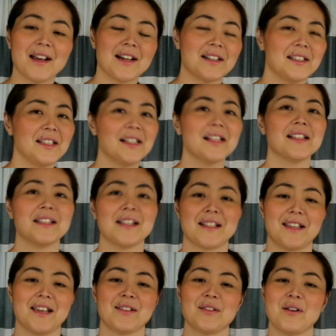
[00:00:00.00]
かけてたんです
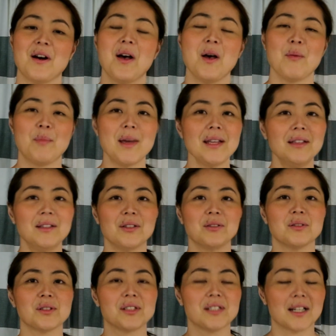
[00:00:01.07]
けど、ベッド
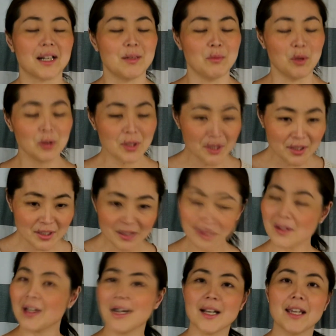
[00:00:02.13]
の下がものすご
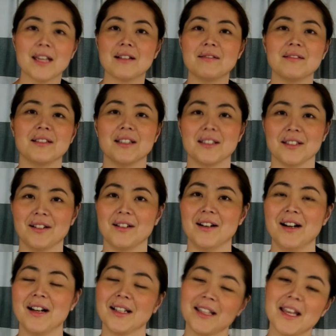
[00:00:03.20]
いかきにくいんですよ。
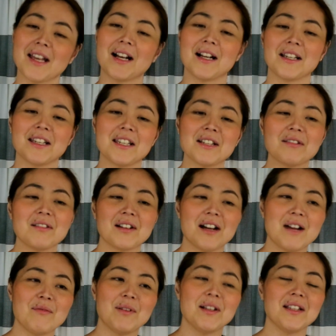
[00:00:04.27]
で、かきにくいが
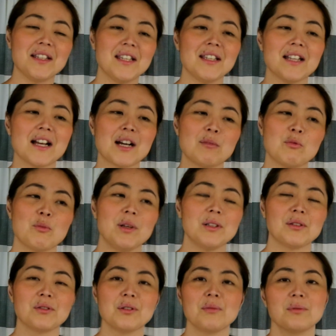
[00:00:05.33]
あんまりに、なんかもう
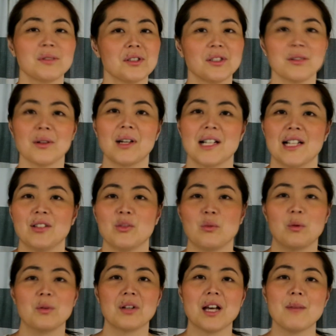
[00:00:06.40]
ベッド処分しようかなと
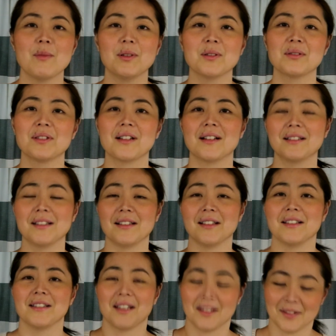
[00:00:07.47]
思うぐらいめんどくさかったん
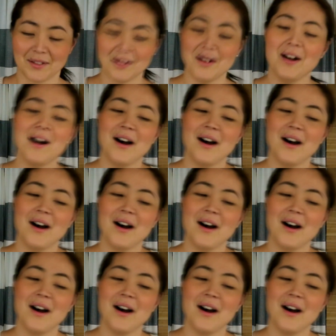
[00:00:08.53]
ですけど、